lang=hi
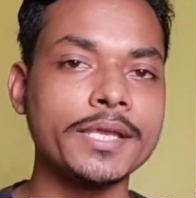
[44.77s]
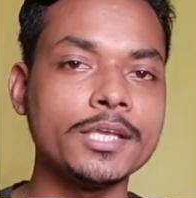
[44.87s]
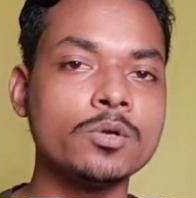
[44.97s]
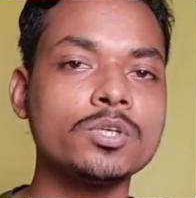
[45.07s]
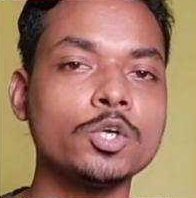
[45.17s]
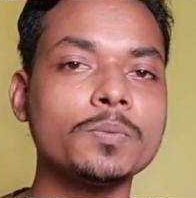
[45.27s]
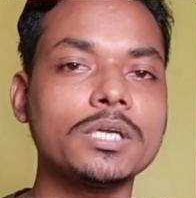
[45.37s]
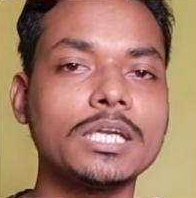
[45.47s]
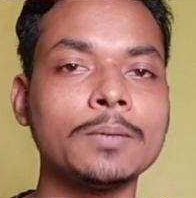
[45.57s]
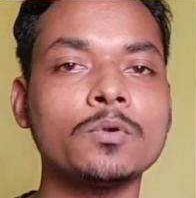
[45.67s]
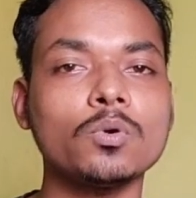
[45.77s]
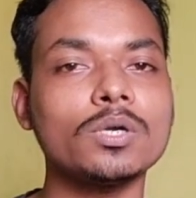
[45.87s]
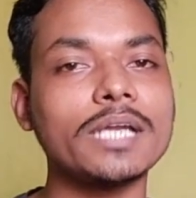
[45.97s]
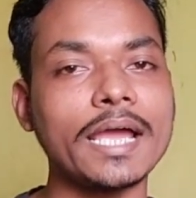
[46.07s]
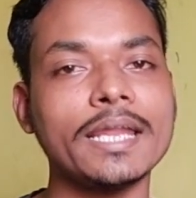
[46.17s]
यूट्यूब टीम को
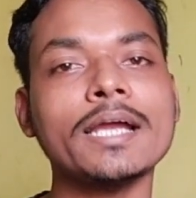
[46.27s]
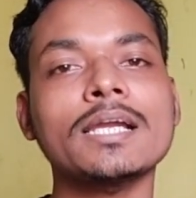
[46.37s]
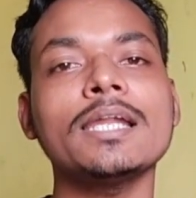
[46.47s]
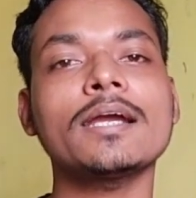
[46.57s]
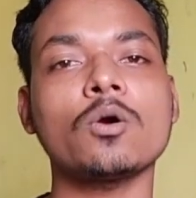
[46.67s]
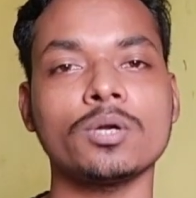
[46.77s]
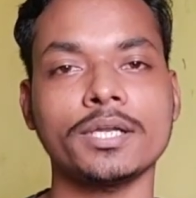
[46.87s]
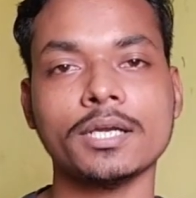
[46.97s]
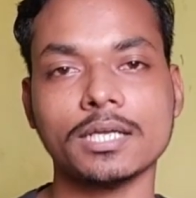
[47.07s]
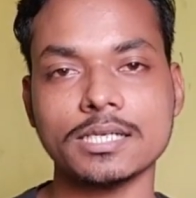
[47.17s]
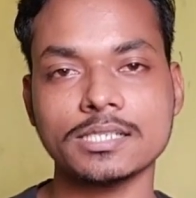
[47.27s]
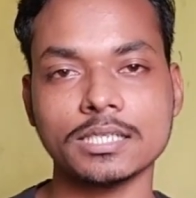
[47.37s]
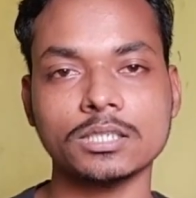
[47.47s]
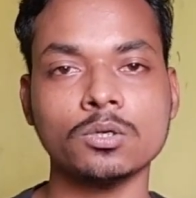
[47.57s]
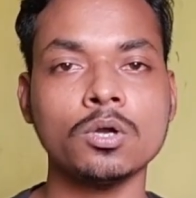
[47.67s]
डायरेक्टली कॉन्टेक्ट कर
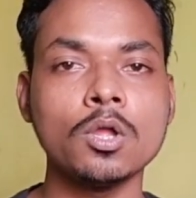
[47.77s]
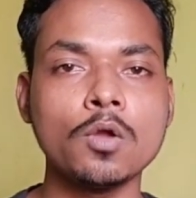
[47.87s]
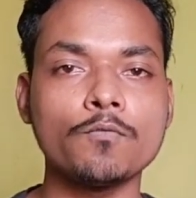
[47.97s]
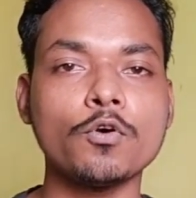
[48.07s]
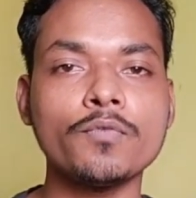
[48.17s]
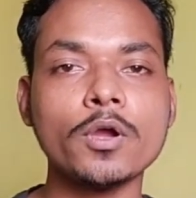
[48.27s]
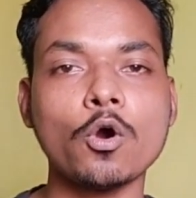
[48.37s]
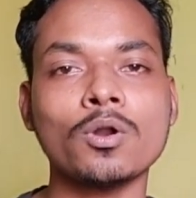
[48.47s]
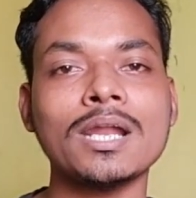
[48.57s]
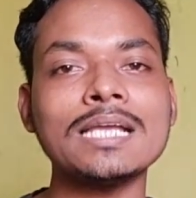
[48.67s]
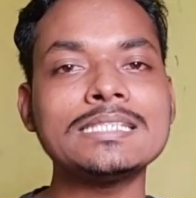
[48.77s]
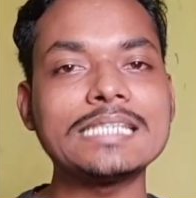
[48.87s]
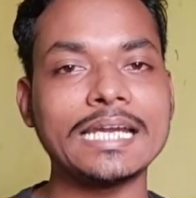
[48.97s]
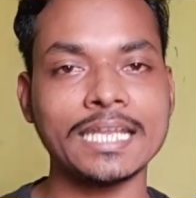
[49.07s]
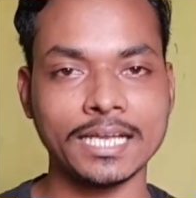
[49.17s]
सकते हो वो भी ऑनलाइन
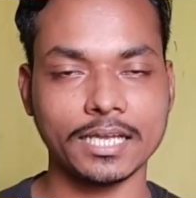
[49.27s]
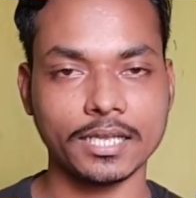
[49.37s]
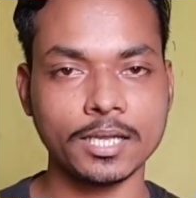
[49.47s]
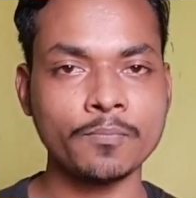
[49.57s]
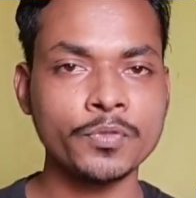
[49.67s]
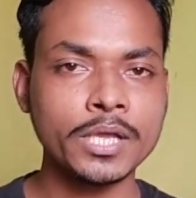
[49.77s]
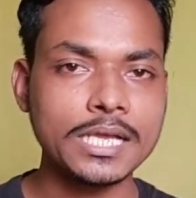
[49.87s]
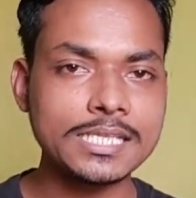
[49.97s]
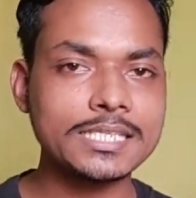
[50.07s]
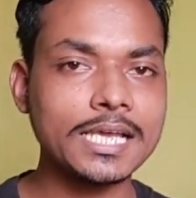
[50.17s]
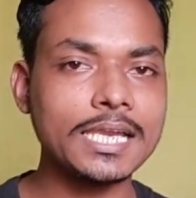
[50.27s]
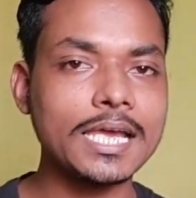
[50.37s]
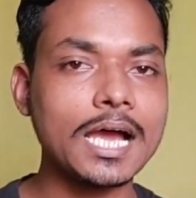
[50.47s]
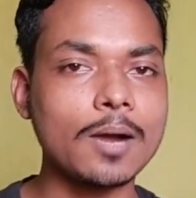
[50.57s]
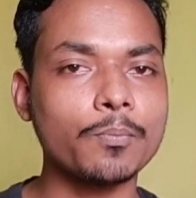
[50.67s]
चैटिंग करके इसके
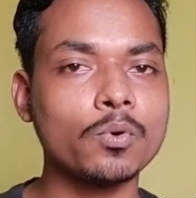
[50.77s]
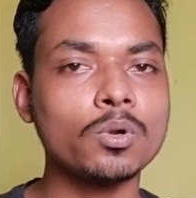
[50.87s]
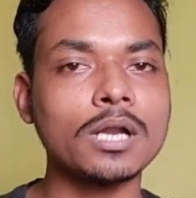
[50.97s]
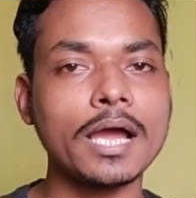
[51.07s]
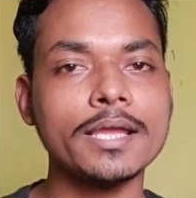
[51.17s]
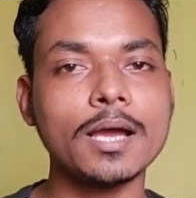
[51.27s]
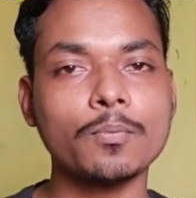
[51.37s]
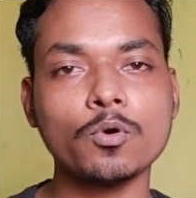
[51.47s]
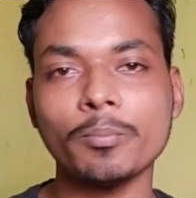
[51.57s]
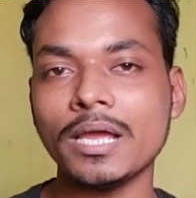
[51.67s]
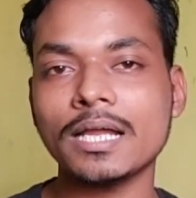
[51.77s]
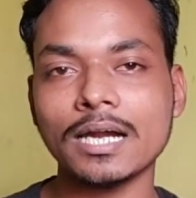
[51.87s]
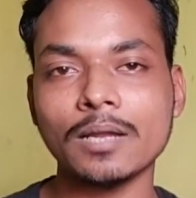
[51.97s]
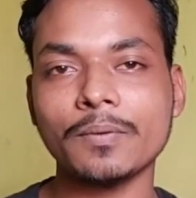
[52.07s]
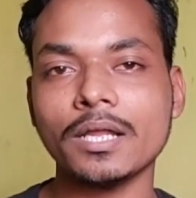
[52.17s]
लिए आपको ना ही आपको मेल
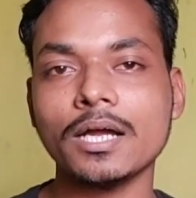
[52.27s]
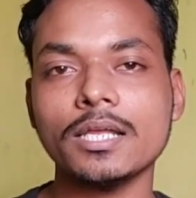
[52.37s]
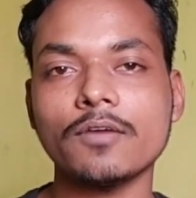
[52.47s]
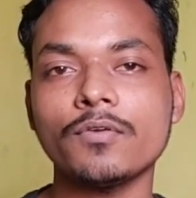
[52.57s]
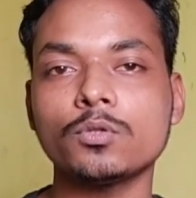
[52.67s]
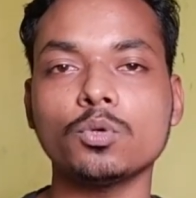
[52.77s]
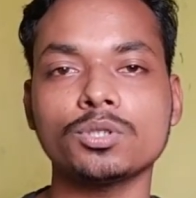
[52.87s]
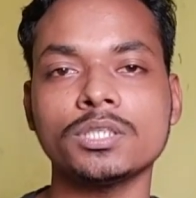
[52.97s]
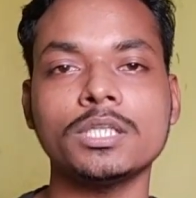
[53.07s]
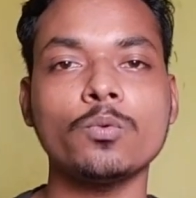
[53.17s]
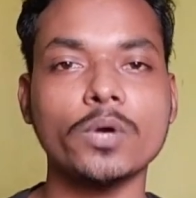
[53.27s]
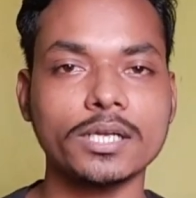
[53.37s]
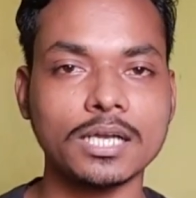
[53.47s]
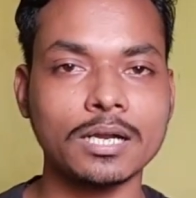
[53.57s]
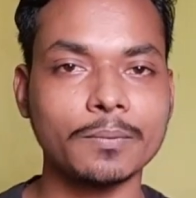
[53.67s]
करना पड़ेगा या फिर दो तीन दिन
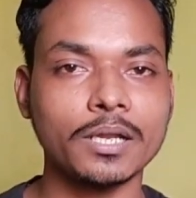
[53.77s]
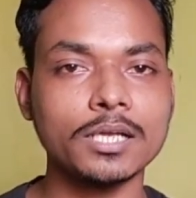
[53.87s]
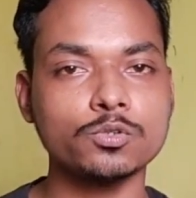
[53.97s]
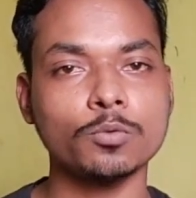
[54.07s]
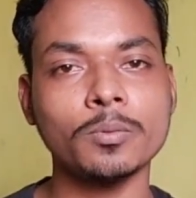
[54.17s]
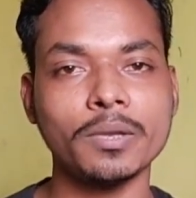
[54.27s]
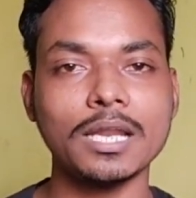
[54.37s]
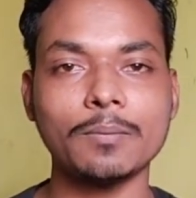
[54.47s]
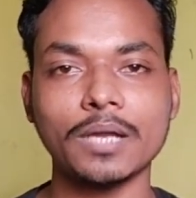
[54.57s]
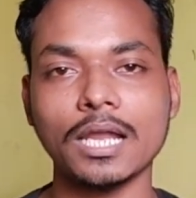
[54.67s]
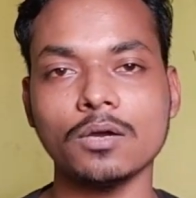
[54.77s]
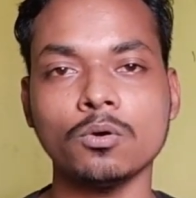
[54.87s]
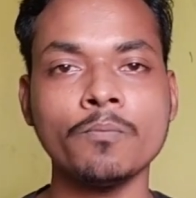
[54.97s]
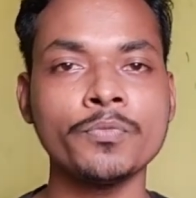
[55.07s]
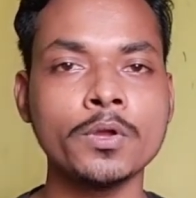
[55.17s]
वेट करना पड़ेगा जो भी मेल आप डाले
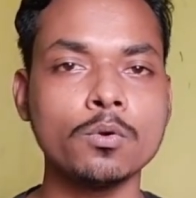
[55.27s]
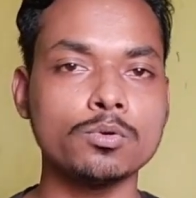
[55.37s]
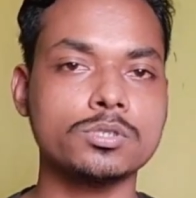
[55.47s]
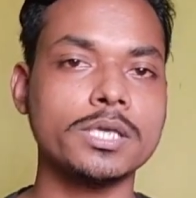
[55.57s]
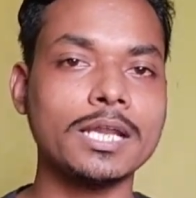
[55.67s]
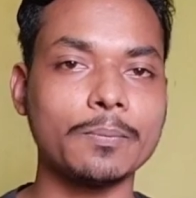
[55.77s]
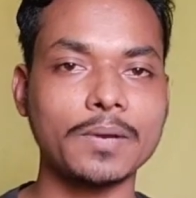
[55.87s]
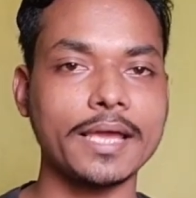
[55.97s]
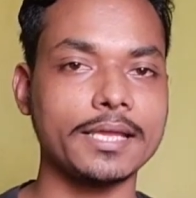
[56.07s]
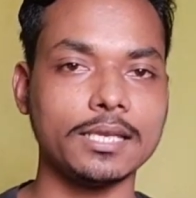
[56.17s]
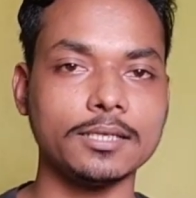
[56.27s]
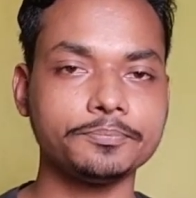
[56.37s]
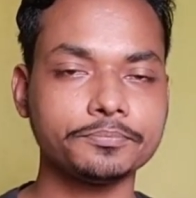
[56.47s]
हो उसके रिप्लाई के लिए